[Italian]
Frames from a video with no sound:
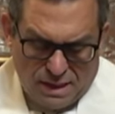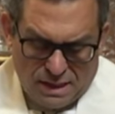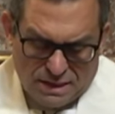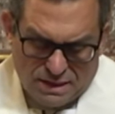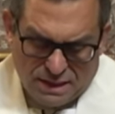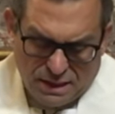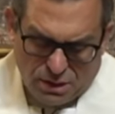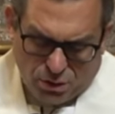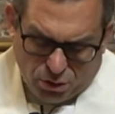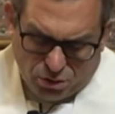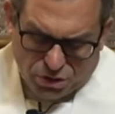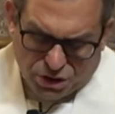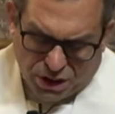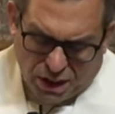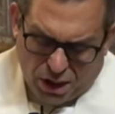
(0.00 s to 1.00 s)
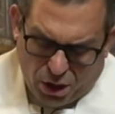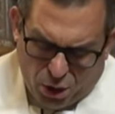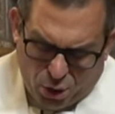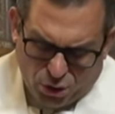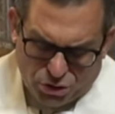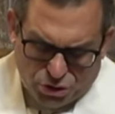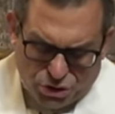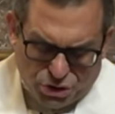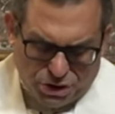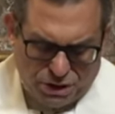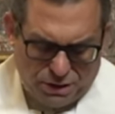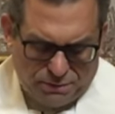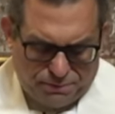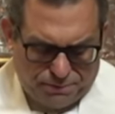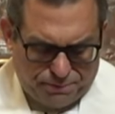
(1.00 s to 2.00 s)
si incrocia
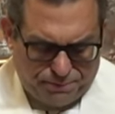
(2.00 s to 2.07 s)
oggi,